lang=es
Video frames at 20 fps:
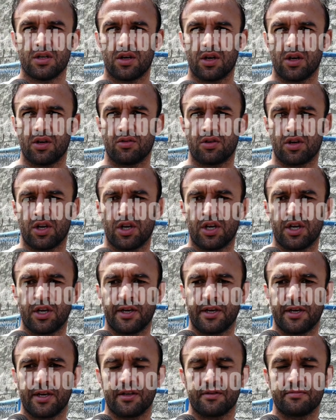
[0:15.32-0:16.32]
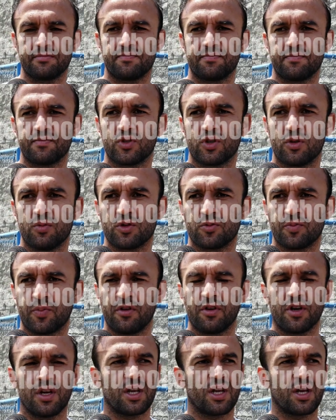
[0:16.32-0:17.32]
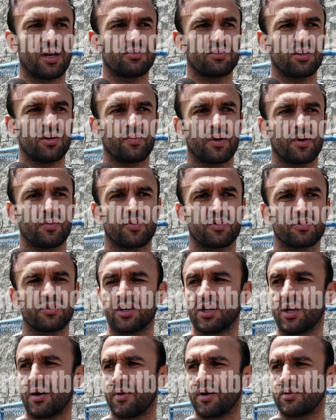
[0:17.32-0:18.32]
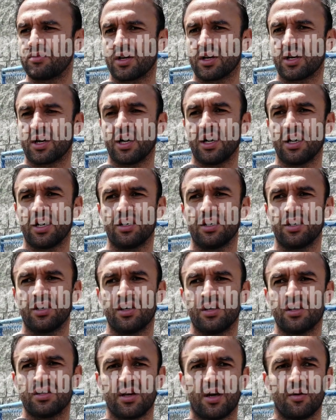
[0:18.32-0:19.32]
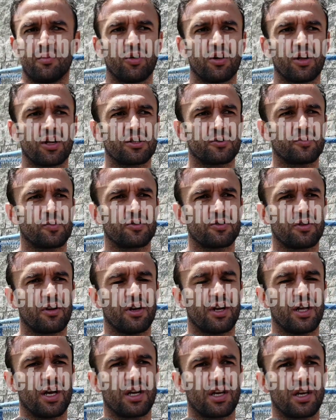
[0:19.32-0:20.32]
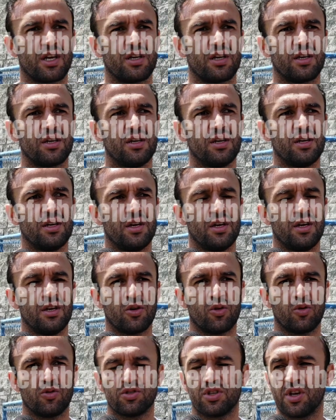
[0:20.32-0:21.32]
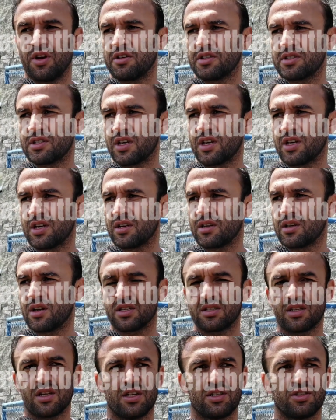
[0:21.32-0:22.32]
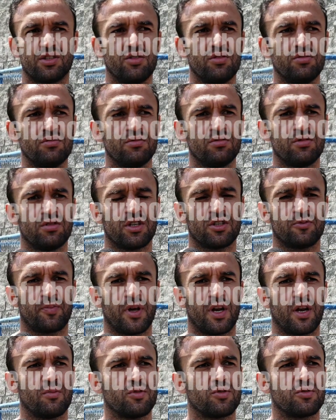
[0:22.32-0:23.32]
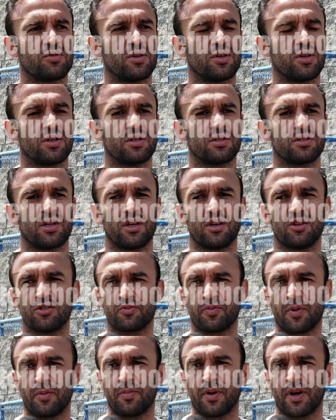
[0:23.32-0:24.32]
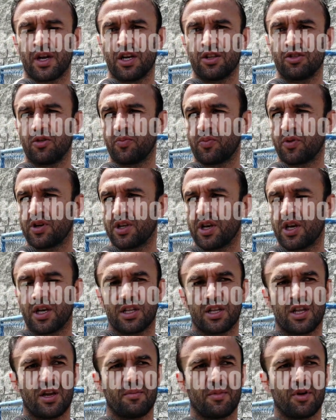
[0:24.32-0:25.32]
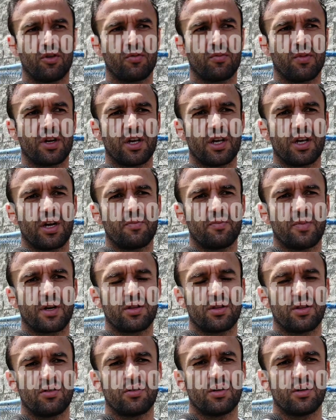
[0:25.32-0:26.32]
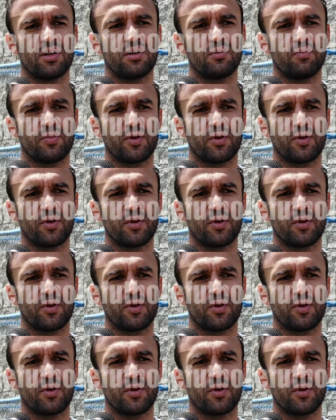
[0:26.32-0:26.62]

creo que mm, somos privilegiados siempre por ser llamados acá y sabemos la responsabilidad que conlleva estar en la selección. Esperamos eh, seguirnos preparando y poder llegar de la mejor manera al partido del